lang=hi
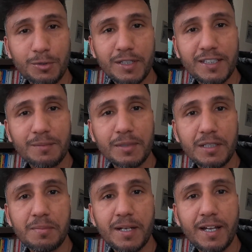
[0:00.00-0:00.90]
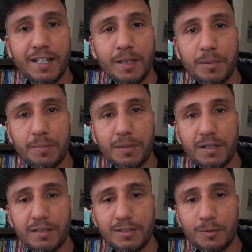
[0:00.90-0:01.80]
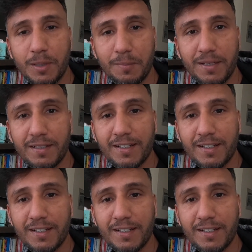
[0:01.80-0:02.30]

छोटा सा एक मंदिर बनाया है यहाँ पर अपना दुबई में